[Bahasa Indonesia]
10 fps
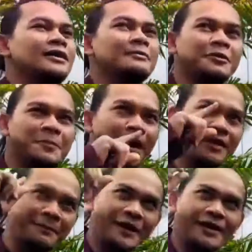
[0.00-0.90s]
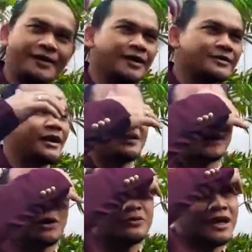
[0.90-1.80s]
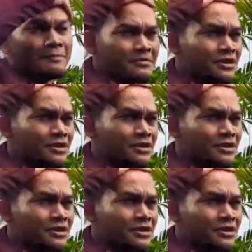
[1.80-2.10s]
dan belum ada planning yang sangat jauh. Dan Mbak Jan